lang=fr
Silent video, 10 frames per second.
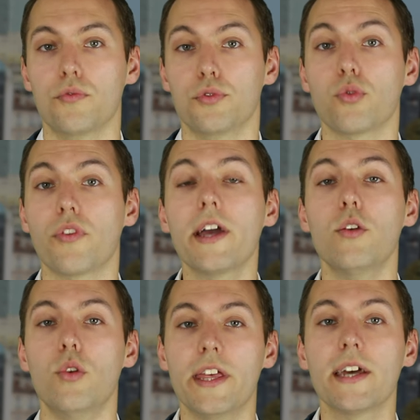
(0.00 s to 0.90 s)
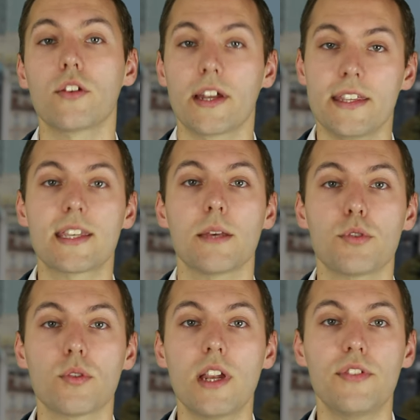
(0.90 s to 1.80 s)
Vous trouverez le lien dans la
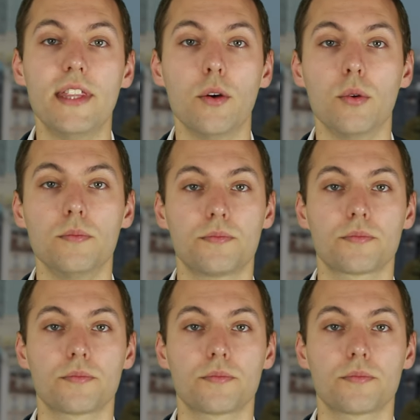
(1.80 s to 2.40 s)
description de la vidéo.